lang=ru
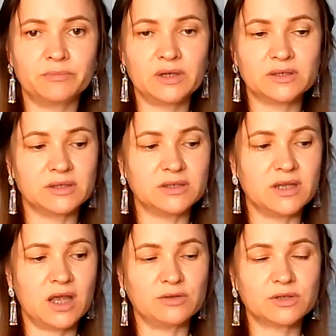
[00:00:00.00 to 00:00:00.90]

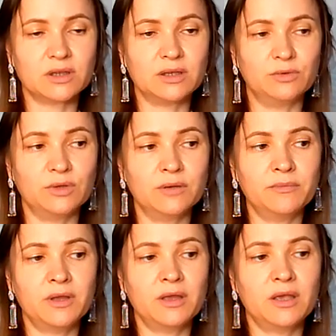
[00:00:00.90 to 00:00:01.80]
присоединяются к
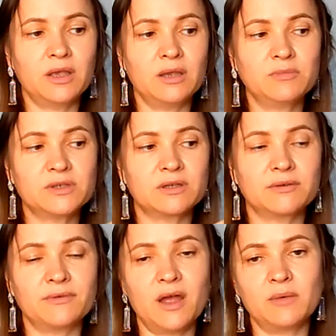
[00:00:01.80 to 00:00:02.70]
ладоням, и мы
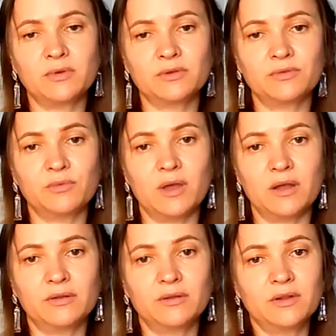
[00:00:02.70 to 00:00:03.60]
закрываем их двумя.
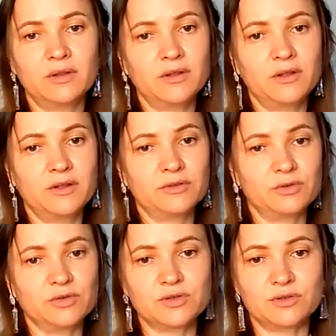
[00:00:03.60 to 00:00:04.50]

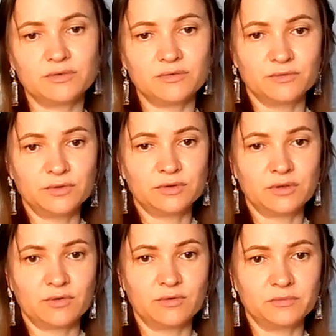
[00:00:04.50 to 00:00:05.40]
То есть вот
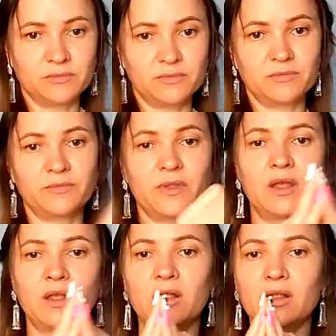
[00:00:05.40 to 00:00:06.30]
таком.
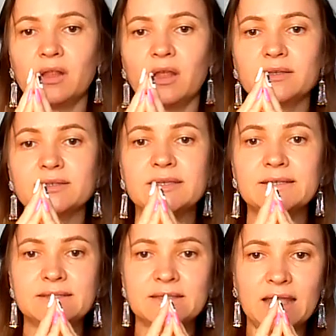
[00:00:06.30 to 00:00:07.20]

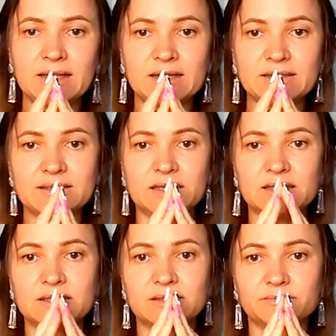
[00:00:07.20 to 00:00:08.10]
Соединять ли
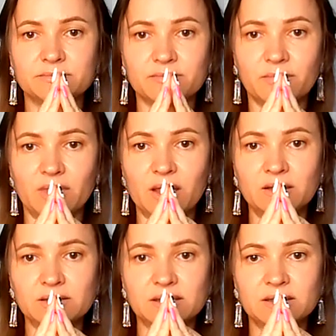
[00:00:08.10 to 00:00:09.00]
здесь?
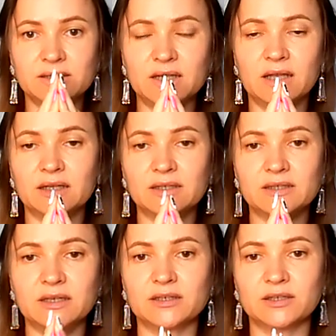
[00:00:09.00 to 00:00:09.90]
Да, соединять ли
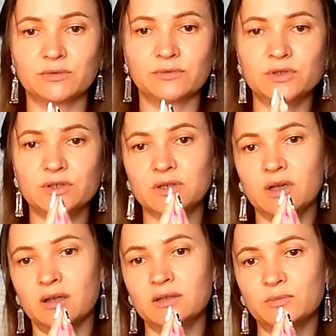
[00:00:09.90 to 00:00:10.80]
здесь? Вы видите,
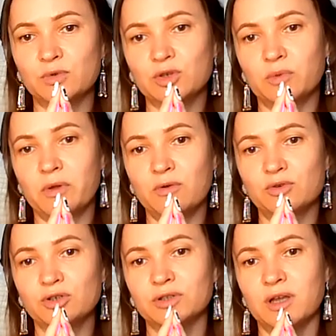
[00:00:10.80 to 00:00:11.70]
как немножко
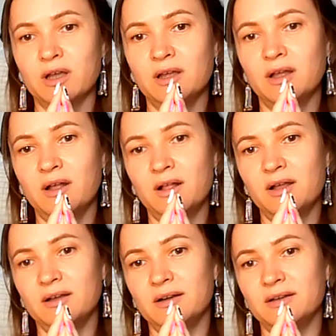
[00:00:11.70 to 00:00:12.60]
похоже на,
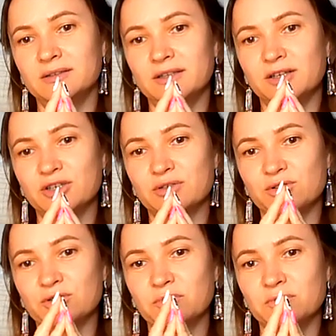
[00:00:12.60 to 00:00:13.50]
а, на что
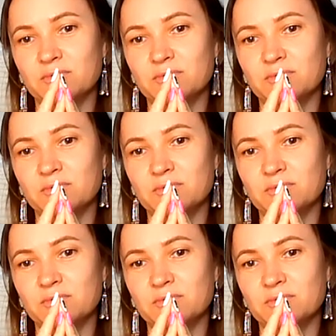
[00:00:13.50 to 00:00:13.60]
же